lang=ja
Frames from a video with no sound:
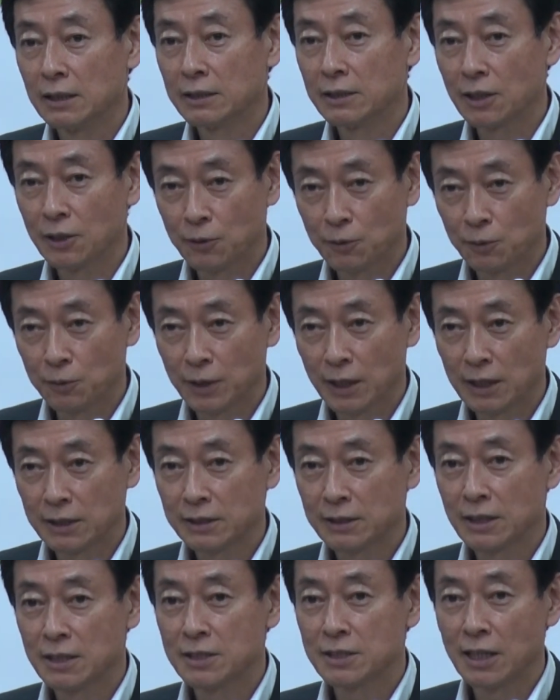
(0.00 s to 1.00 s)
鉄鋼で
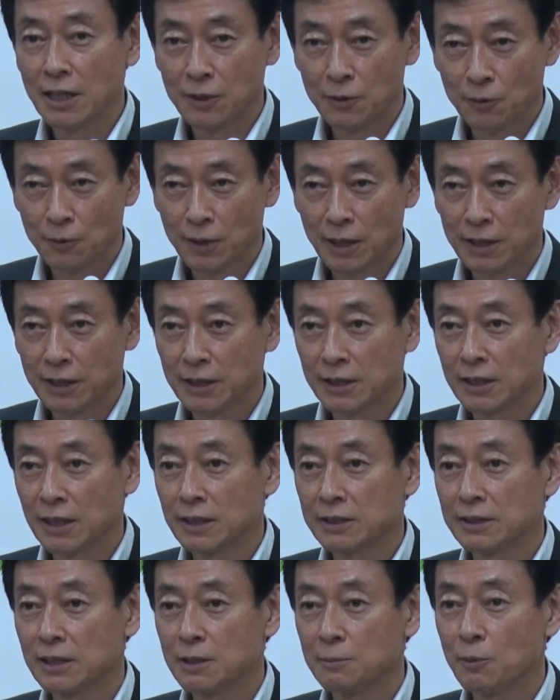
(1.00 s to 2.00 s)
あったり、材料関係で
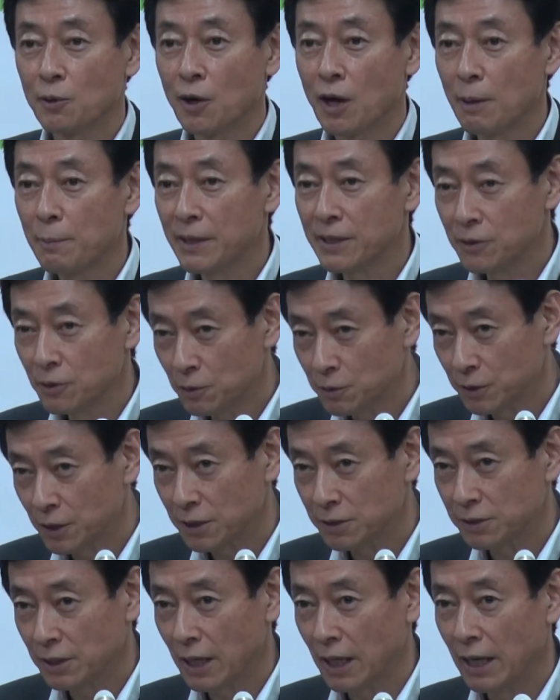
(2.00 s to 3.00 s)
あったり、もう幅広く
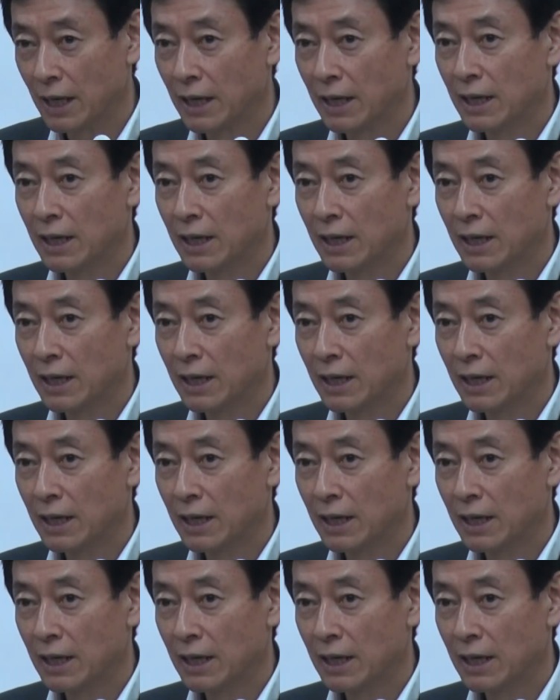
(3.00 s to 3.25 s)
ですね